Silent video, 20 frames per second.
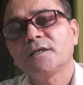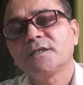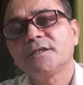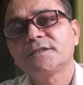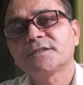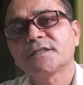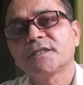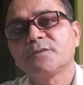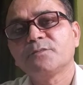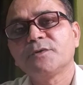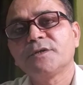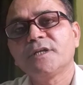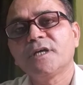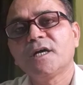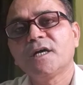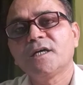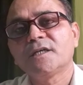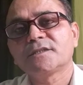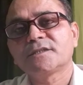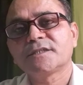इसके बिना
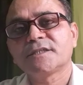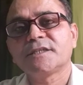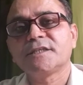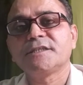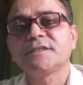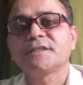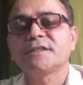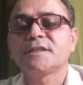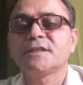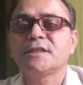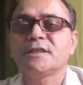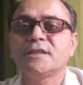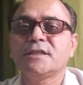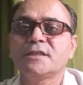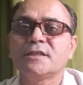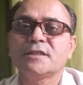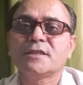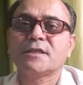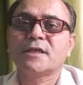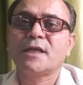शरीर की
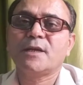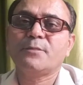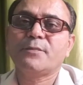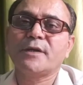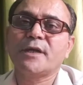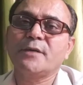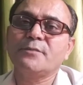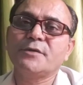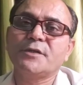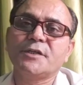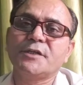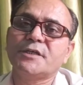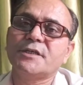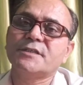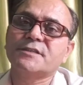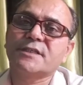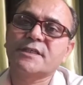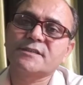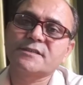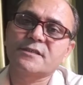कल्पना भी नहीं की
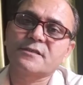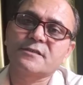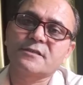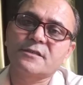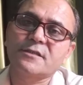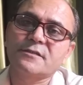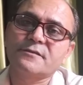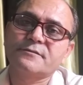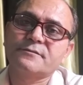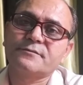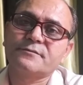जा सकती